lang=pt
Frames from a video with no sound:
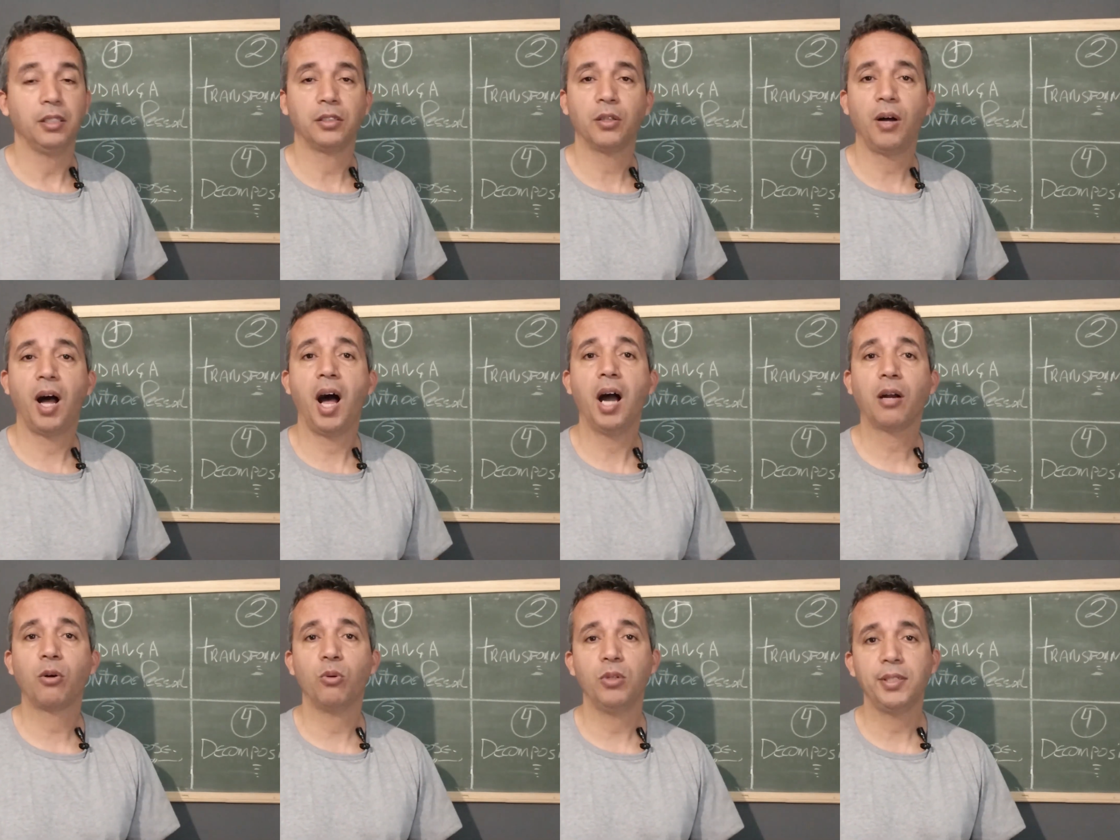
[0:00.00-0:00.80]
Então
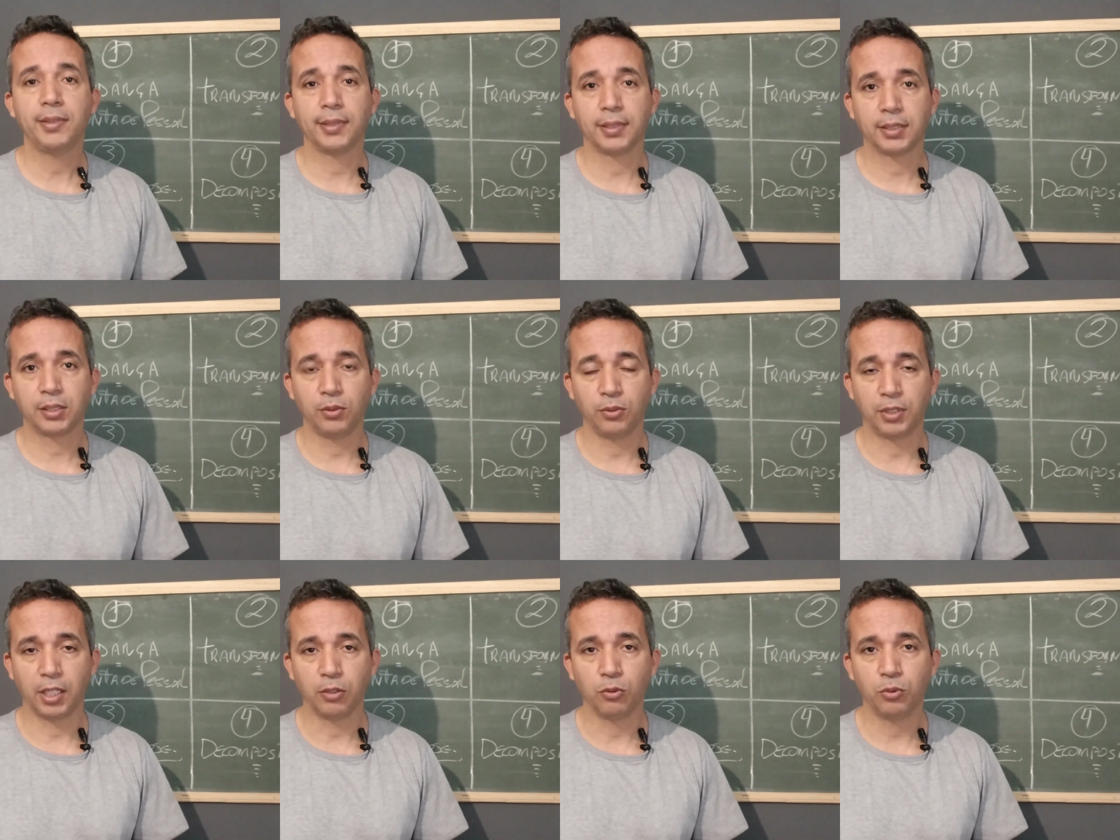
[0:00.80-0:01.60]
há coisas que
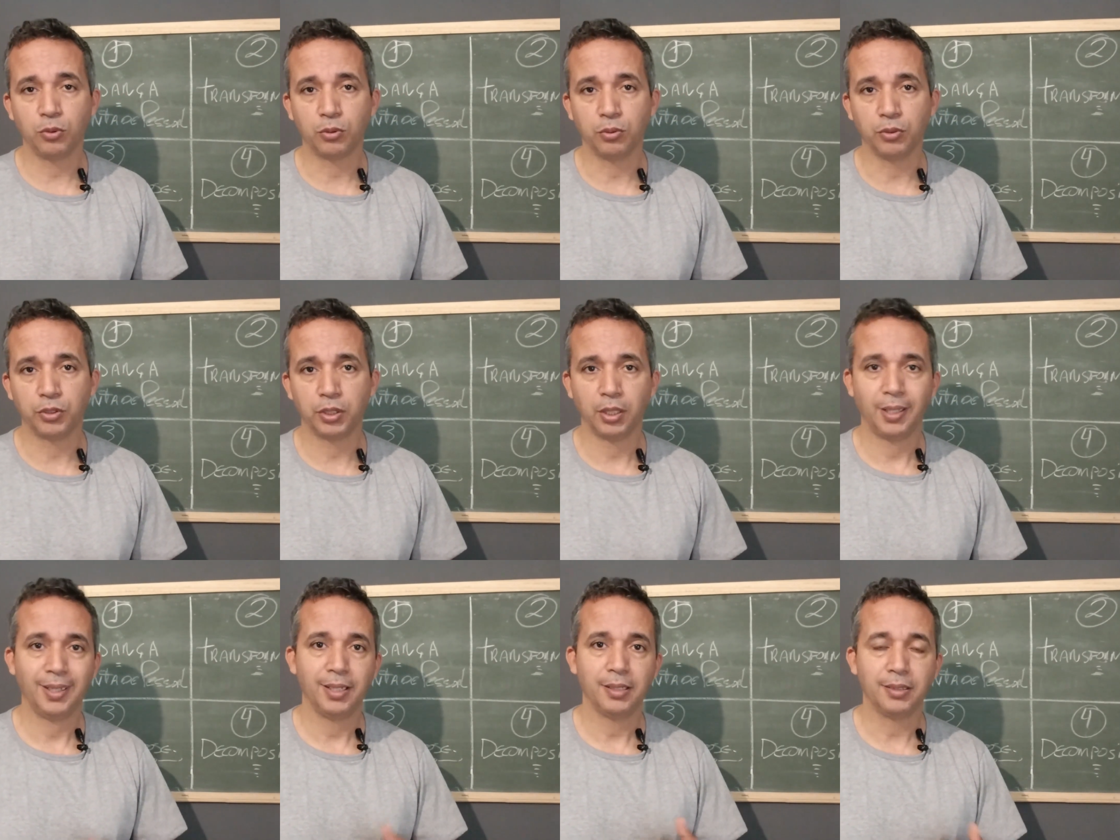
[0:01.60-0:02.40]
os
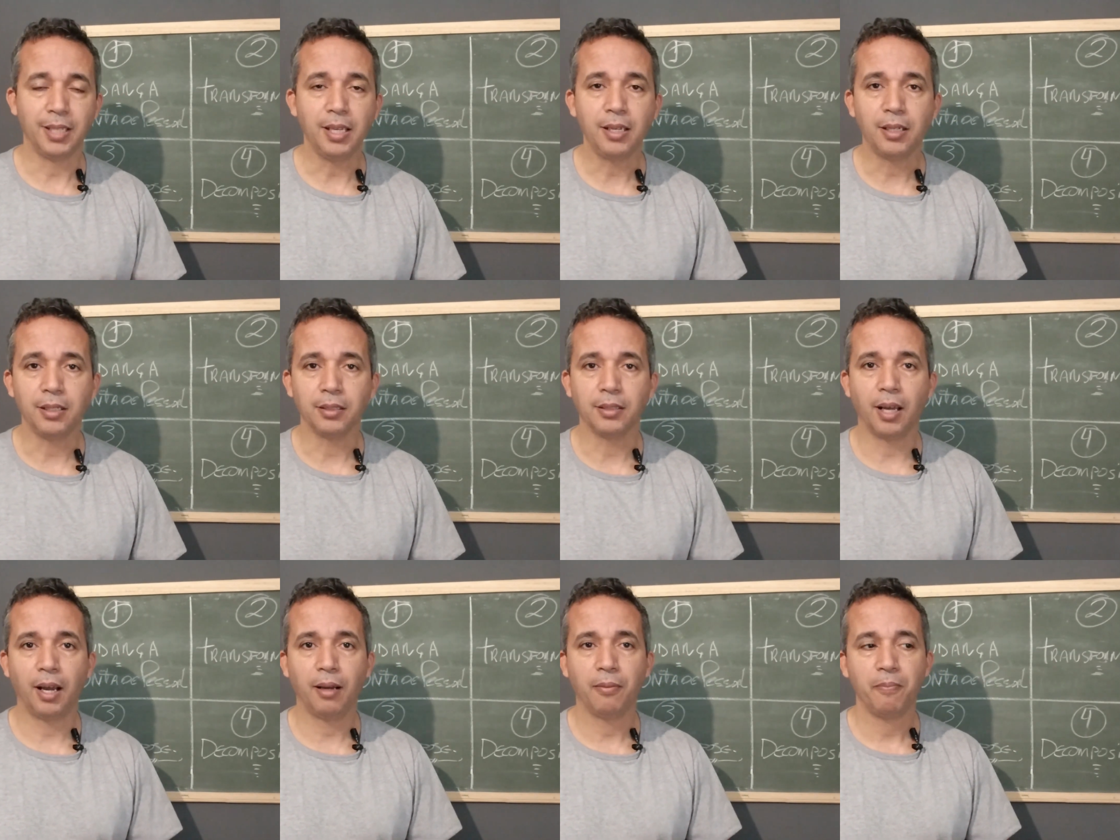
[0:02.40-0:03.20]
adultos têm que
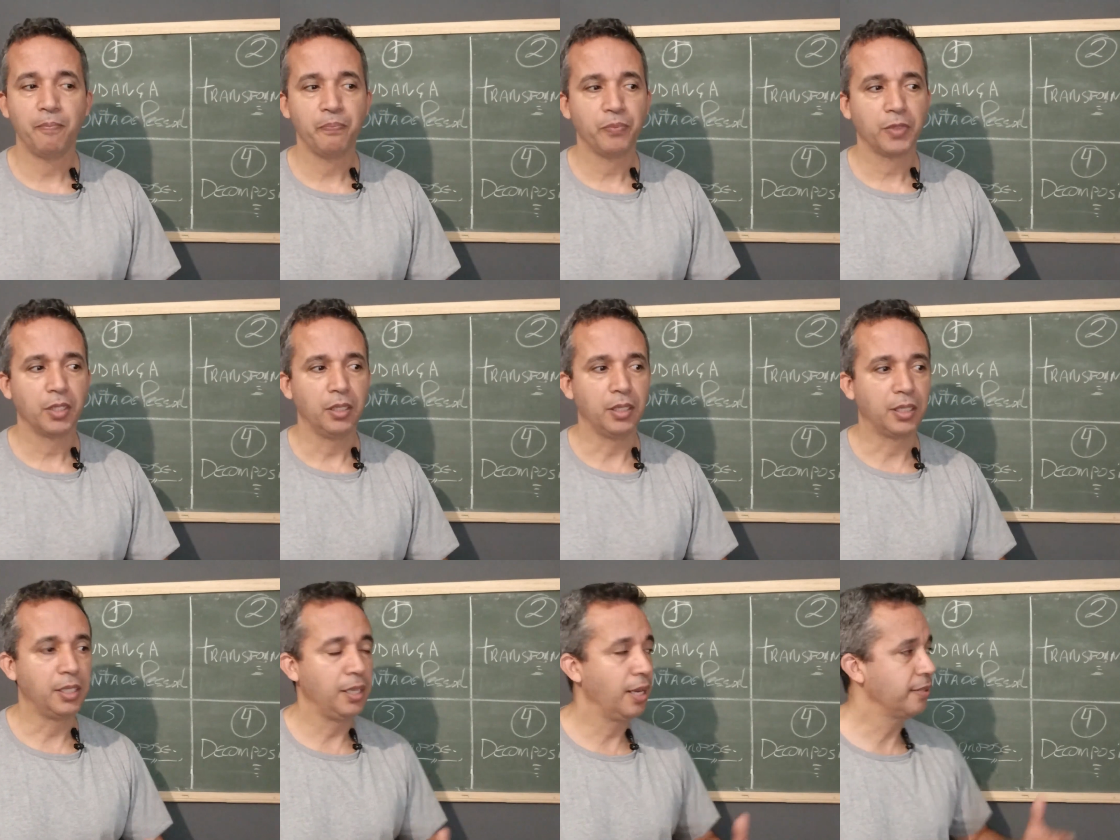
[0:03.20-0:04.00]
lidar
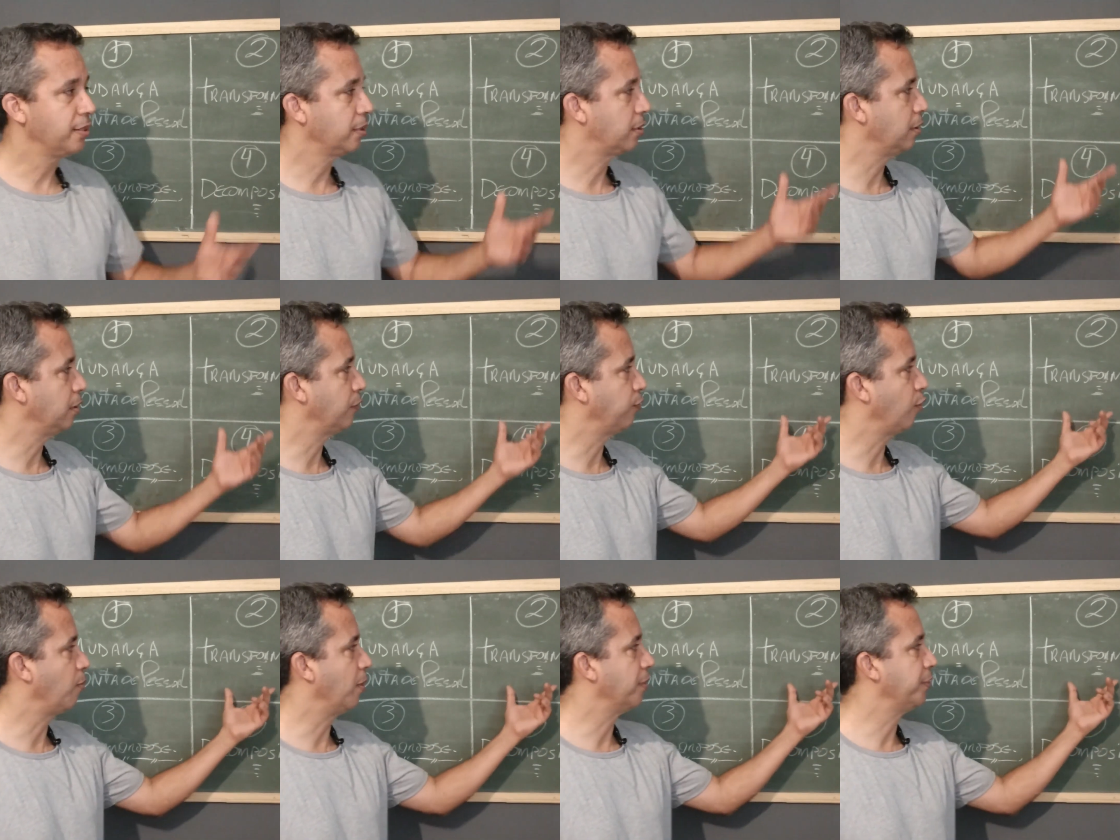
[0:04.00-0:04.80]
e que essa
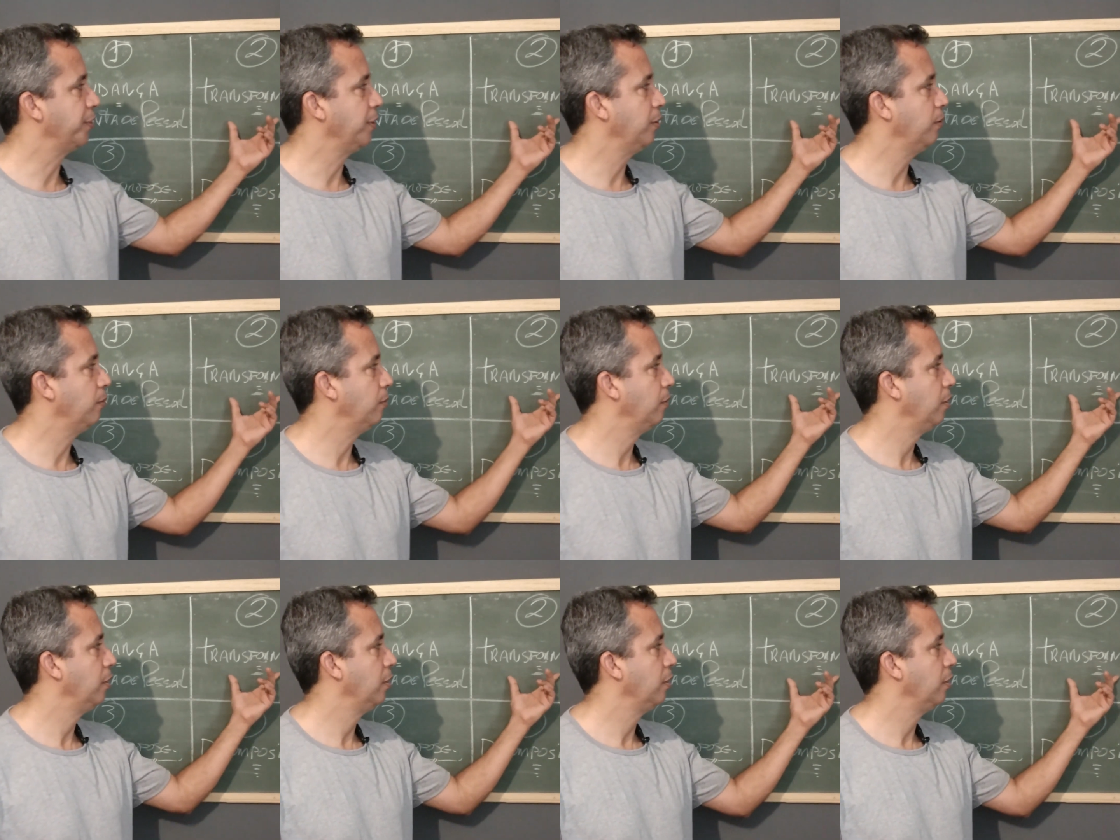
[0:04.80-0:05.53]
transformação,